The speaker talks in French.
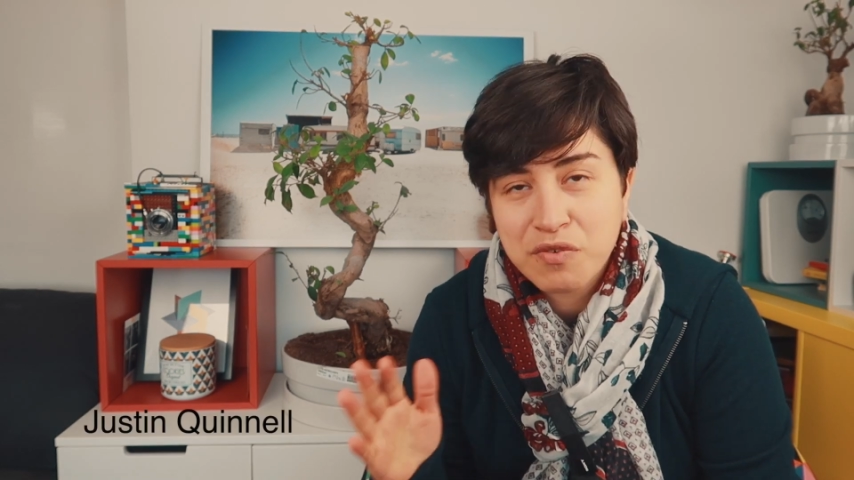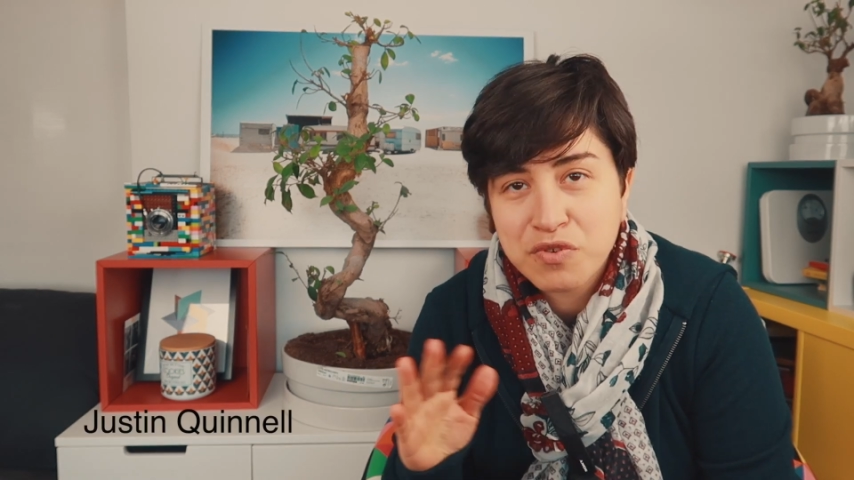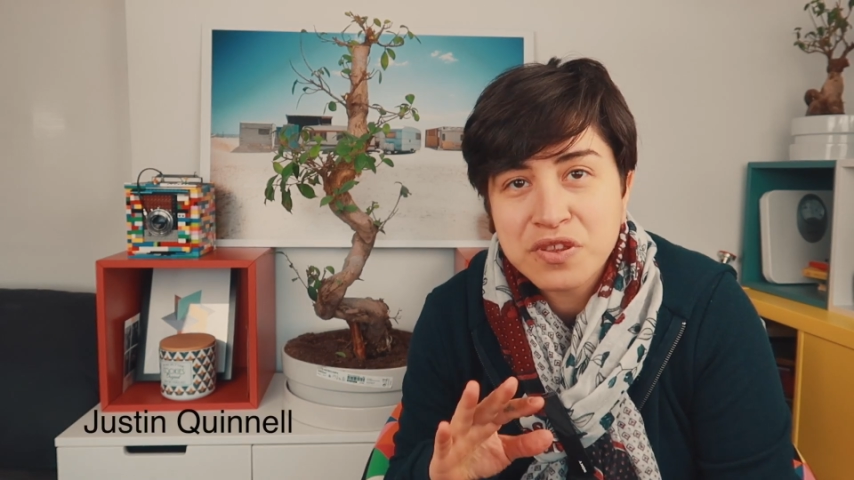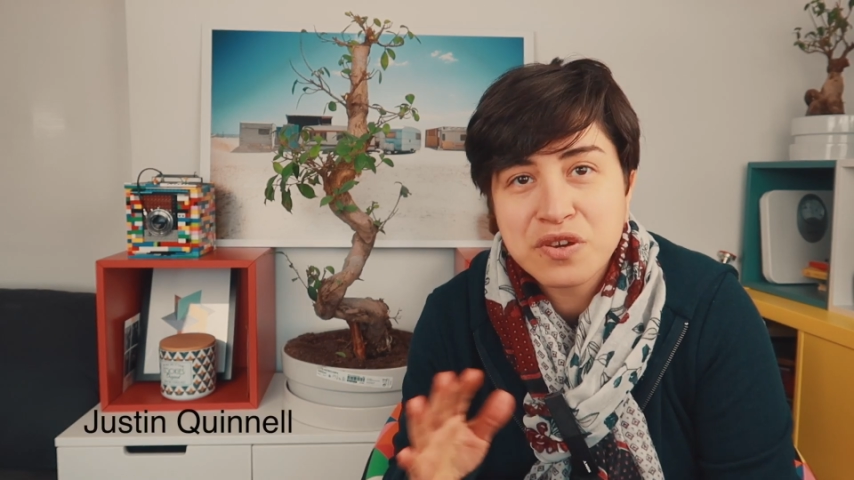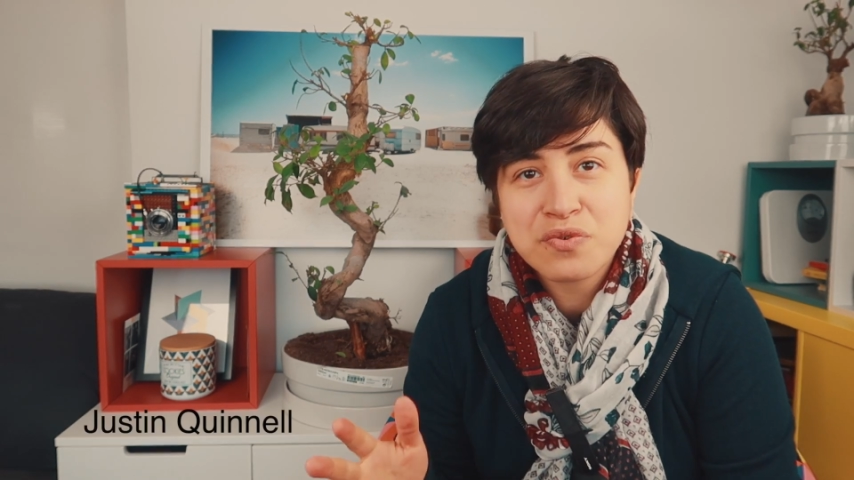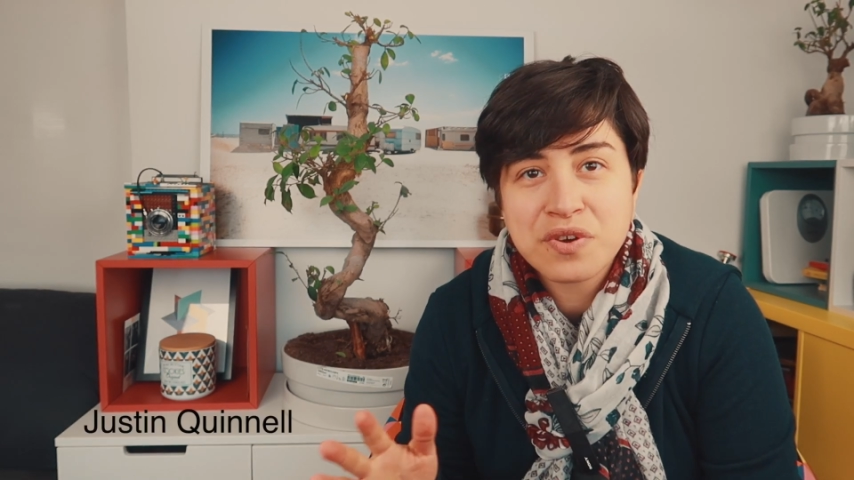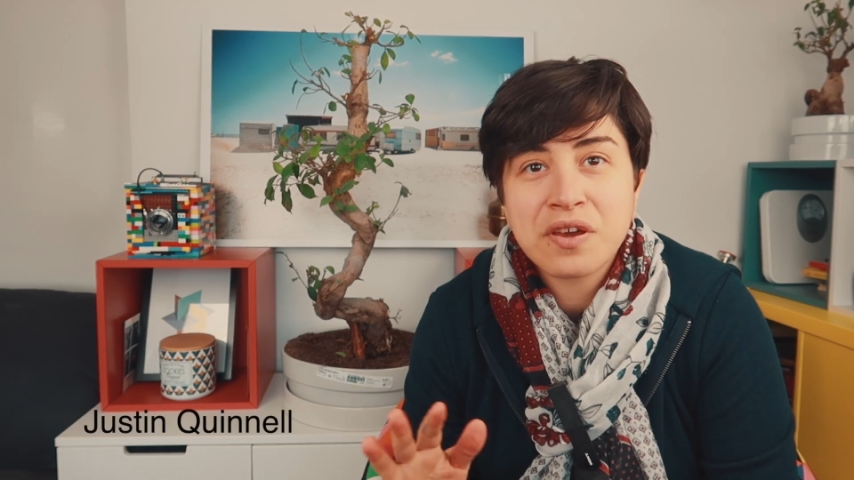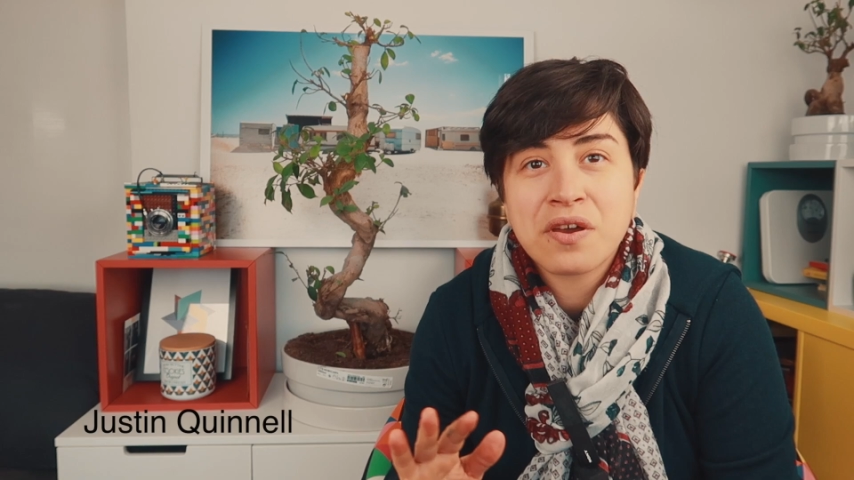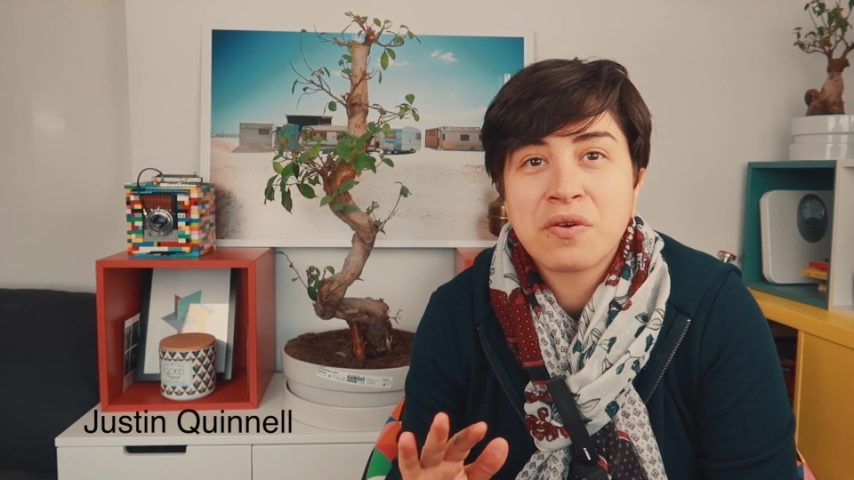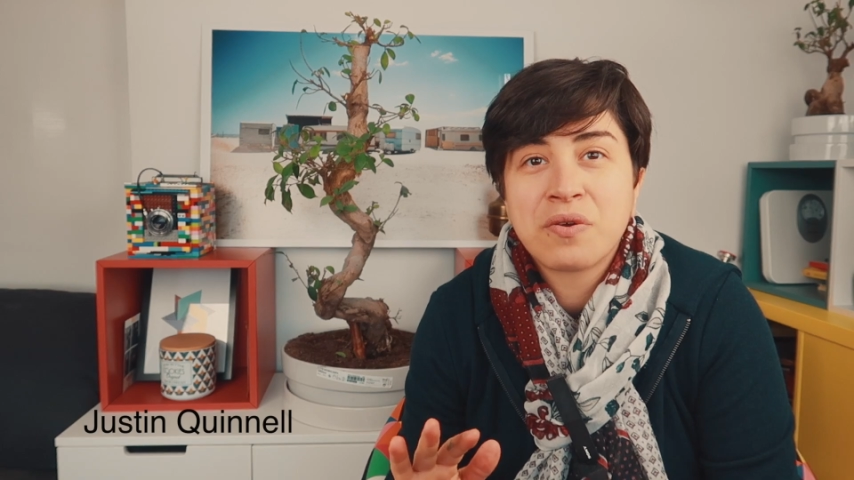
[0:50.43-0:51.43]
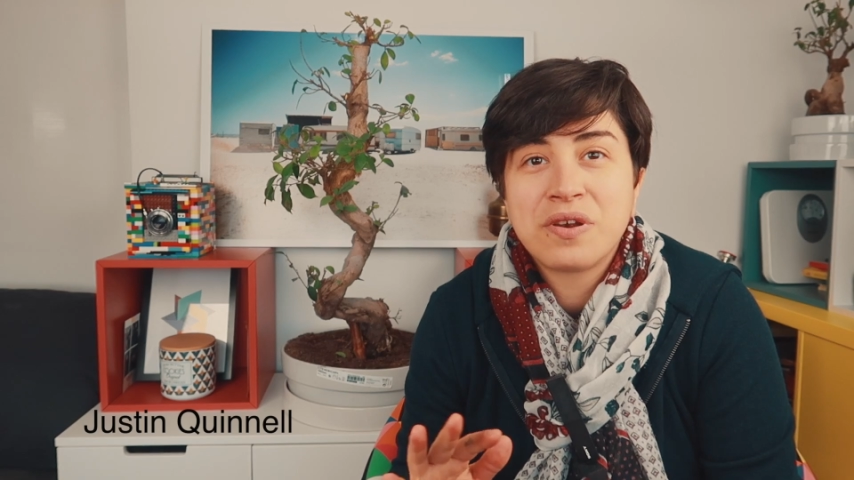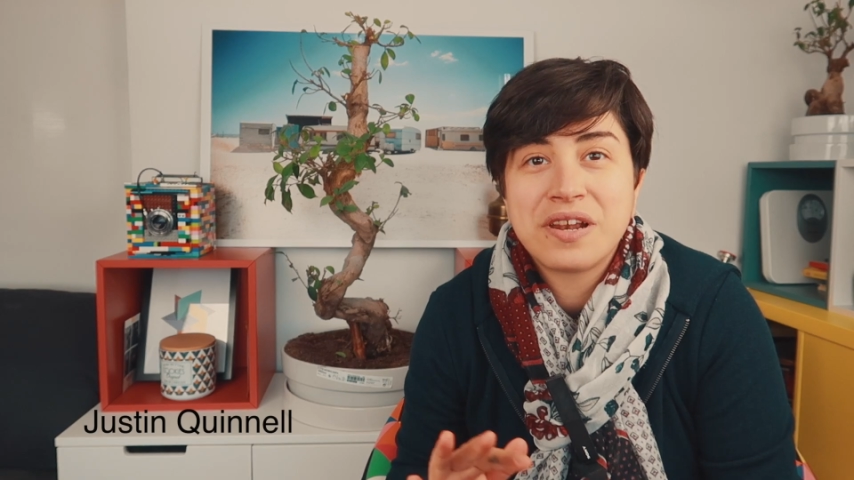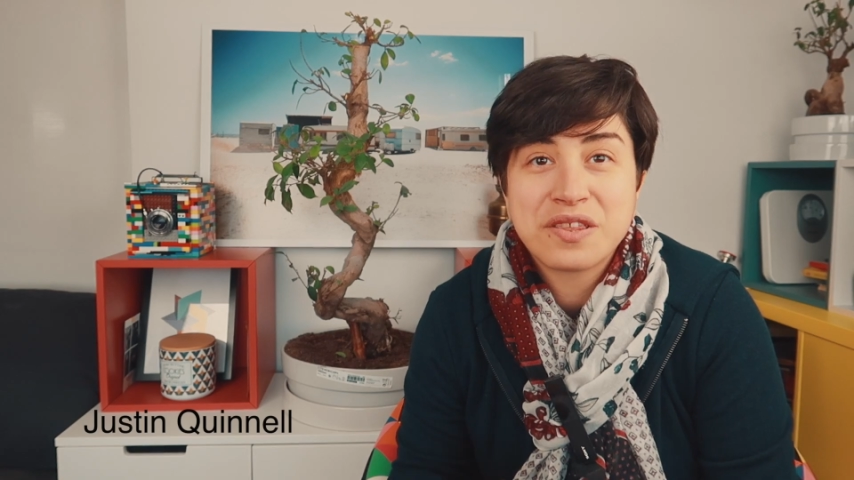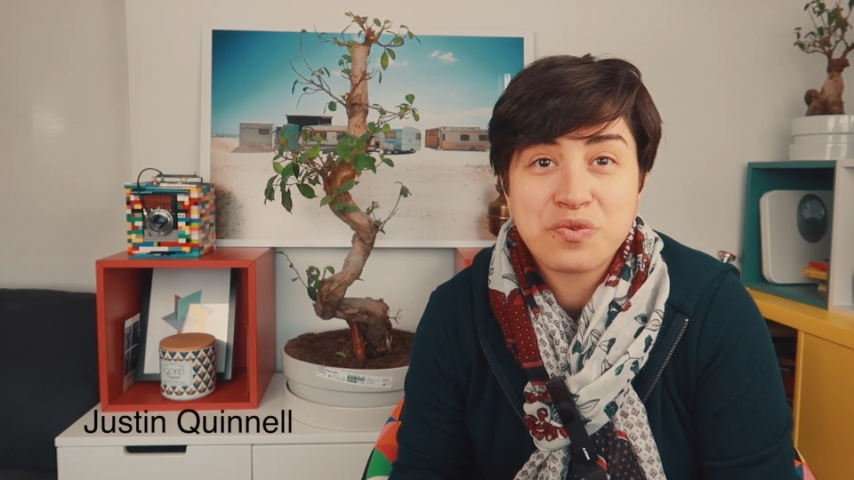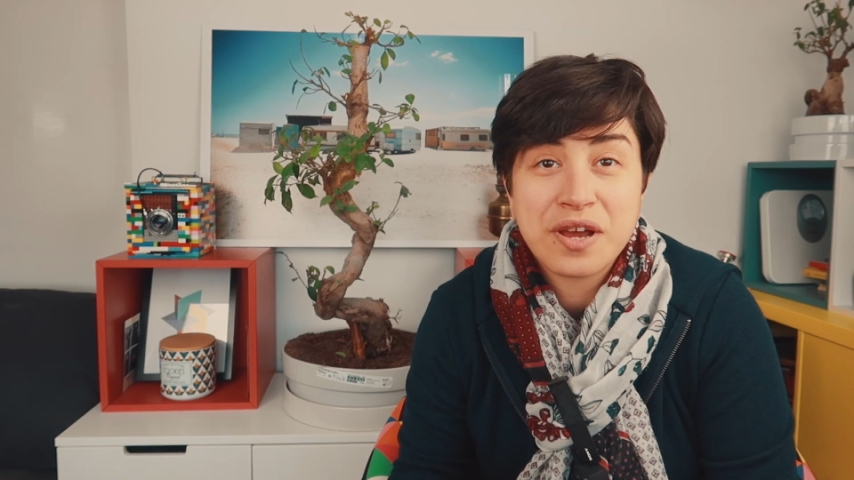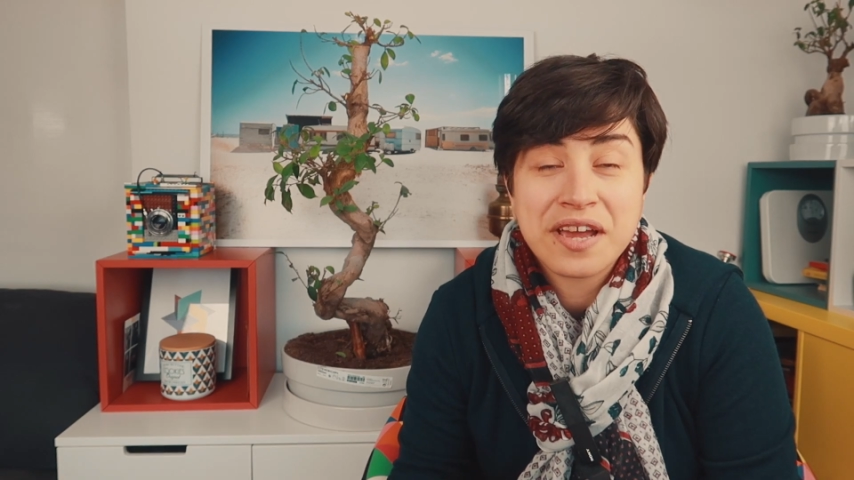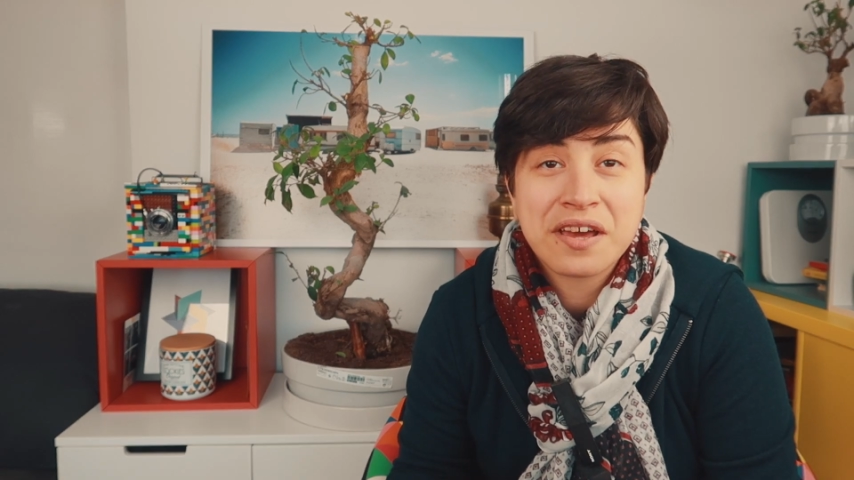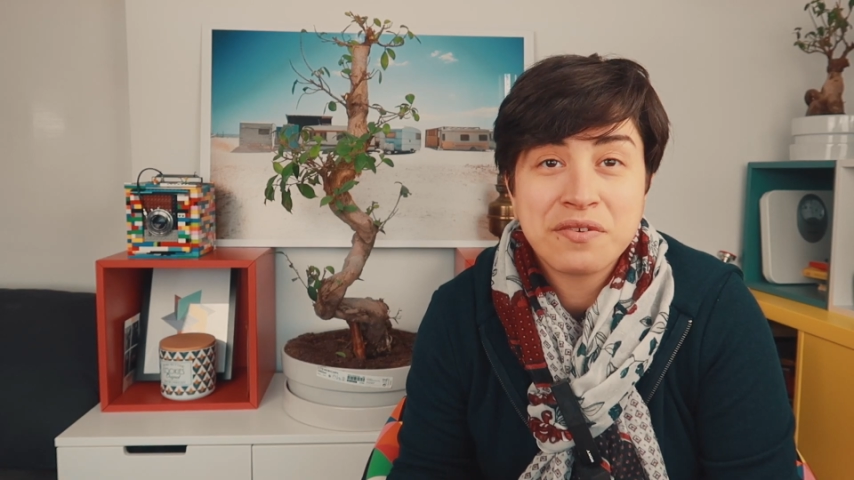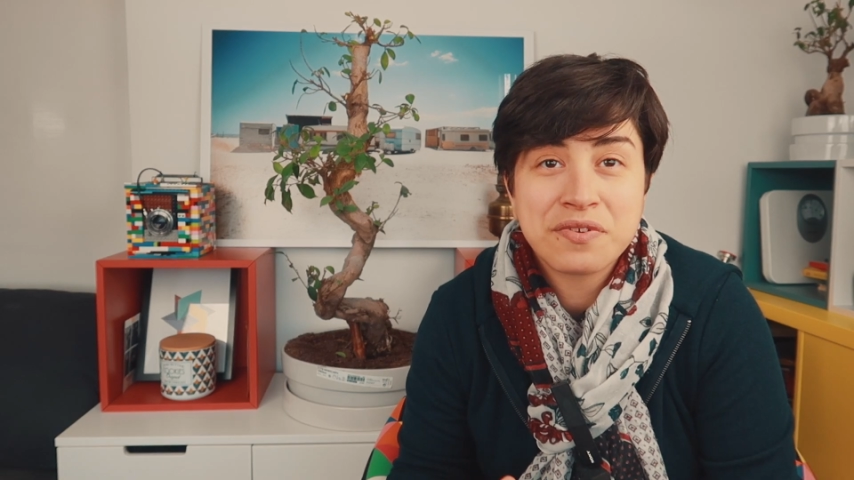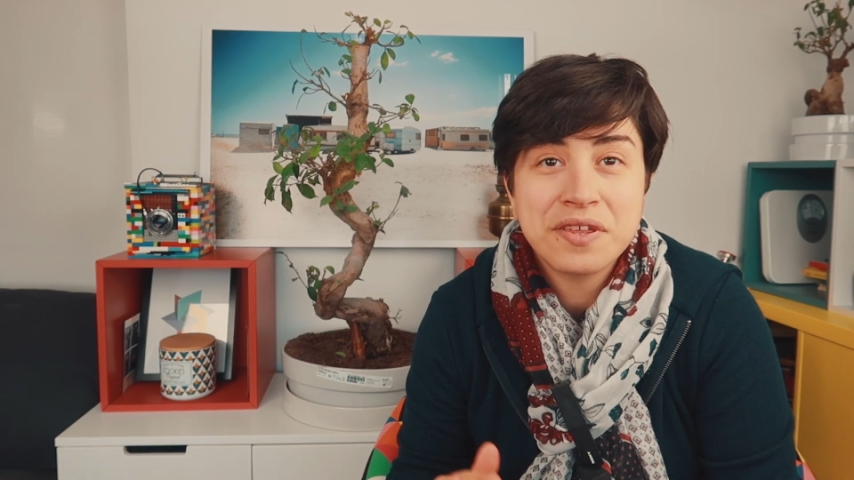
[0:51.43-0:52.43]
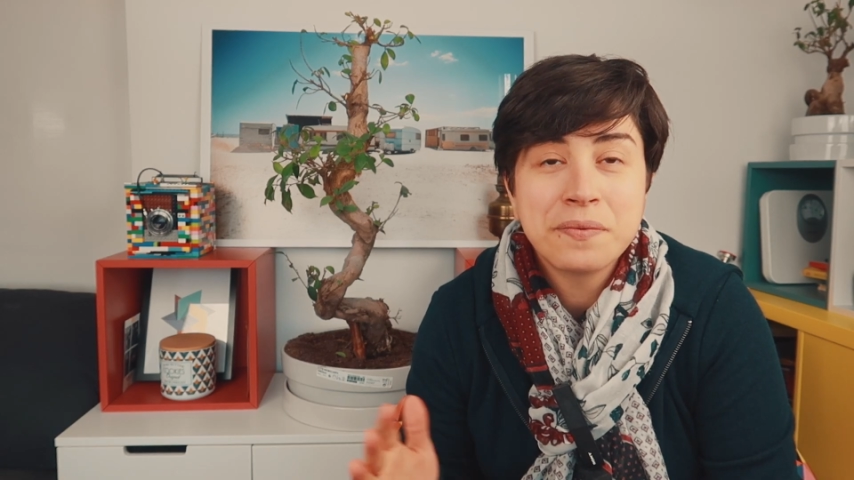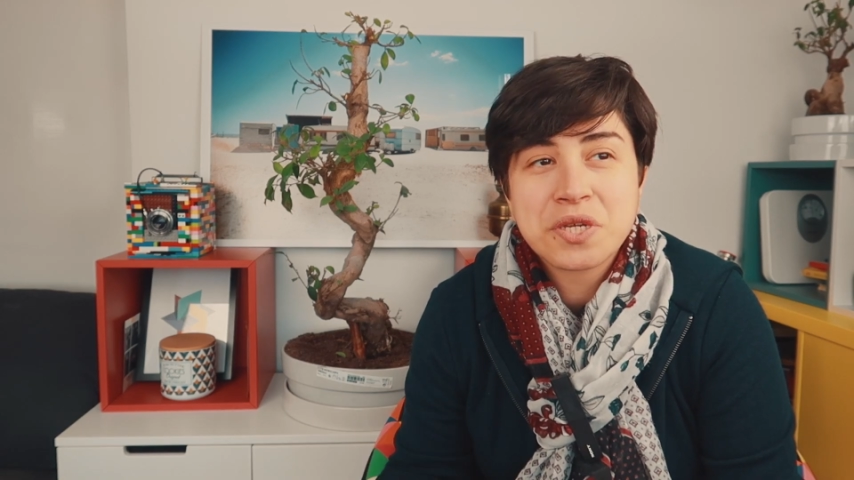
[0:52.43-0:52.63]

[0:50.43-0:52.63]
Avant de découvrir euh, la solargraphie,